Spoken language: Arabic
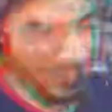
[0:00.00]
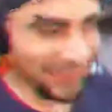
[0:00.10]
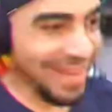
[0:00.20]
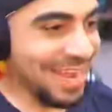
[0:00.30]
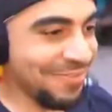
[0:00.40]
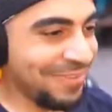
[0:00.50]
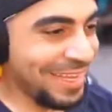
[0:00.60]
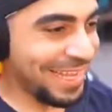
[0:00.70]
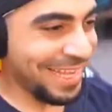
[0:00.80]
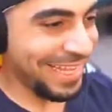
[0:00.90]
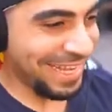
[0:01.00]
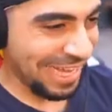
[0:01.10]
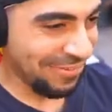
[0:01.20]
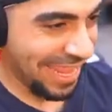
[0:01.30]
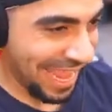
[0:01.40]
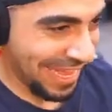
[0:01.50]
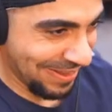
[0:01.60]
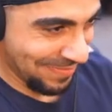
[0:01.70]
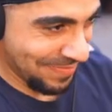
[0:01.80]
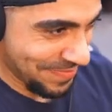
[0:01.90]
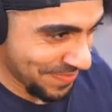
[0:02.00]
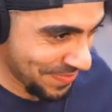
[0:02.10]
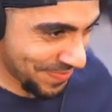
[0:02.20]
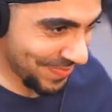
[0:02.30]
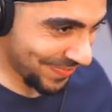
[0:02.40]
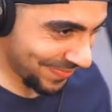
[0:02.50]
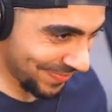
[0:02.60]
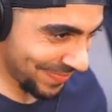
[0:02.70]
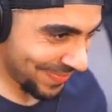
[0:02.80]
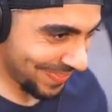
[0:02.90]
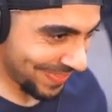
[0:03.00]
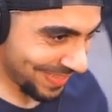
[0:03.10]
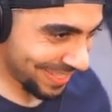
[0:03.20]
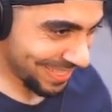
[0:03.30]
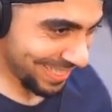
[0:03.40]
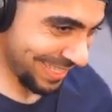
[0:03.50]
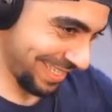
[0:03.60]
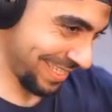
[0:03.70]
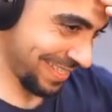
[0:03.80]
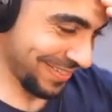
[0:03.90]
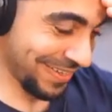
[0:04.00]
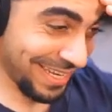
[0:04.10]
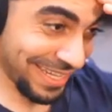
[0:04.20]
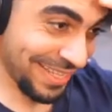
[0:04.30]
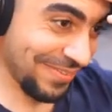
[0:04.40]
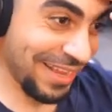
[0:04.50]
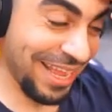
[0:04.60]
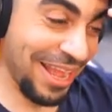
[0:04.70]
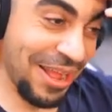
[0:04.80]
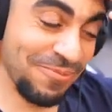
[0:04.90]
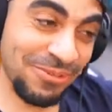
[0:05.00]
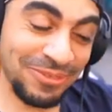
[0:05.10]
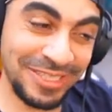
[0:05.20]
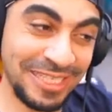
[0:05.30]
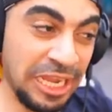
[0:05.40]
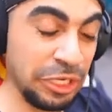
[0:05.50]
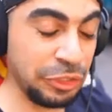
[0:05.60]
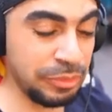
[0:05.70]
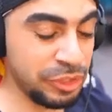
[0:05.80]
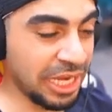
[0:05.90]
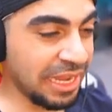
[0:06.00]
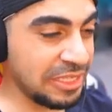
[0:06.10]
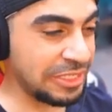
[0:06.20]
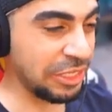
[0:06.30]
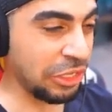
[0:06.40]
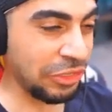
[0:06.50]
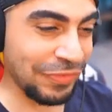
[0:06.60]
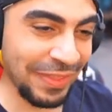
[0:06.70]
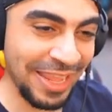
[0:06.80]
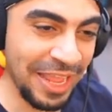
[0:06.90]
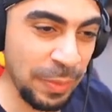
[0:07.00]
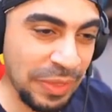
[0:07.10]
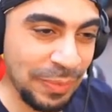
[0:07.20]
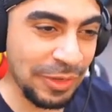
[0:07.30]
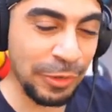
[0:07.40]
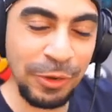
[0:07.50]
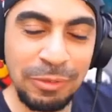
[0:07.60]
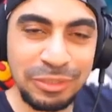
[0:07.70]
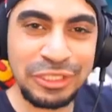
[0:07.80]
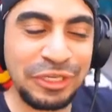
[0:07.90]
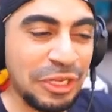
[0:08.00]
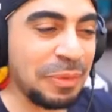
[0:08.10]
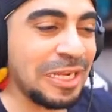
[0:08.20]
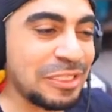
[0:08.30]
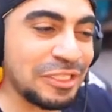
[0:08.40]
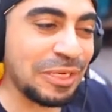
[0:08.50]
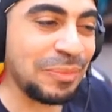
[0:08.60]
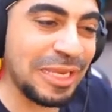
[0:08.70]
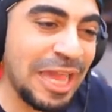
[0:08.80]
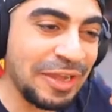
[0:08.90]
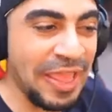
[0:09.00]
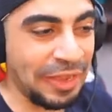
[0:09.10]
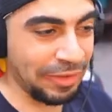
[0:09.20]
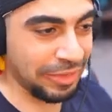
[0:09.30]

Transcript: اوكي عمار كيف الحال والله بخير كيف حالك انت والله تمام ومستعد مجهز لك خطه يا حبيبي اليوم تسرق بنك تصير ملياردير